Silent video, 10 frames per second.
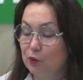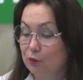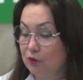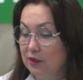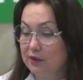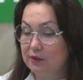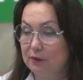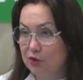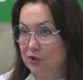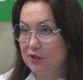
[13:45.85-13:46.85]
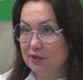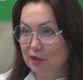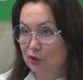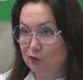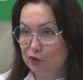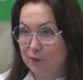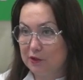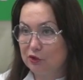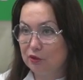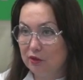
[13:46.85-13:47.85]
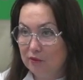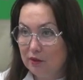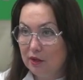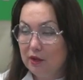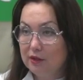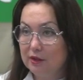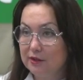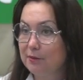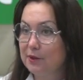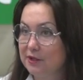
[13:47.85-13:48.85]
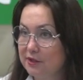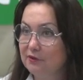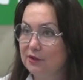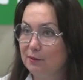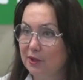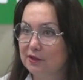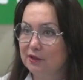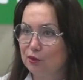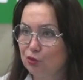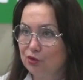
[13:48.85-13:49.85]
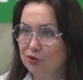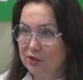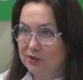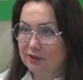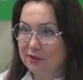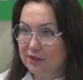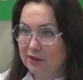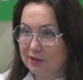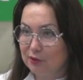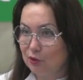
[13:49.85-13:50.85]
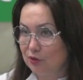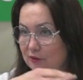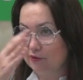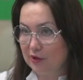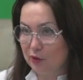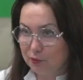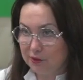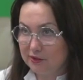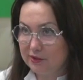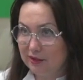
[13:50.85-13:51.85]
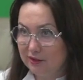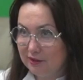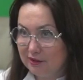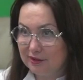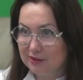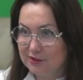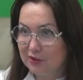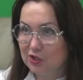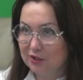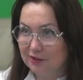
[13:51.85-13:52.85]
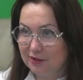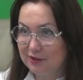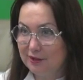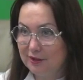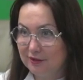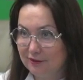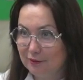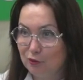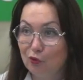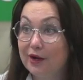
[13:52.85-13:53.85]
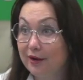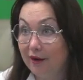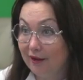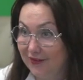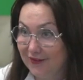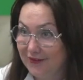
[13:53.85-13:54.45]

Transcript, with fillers: Ну, буквально там через неделю все прошло, и они обратили внимание на кучу детских книг, которые там в коробке стояла и совершенно их не увлекала.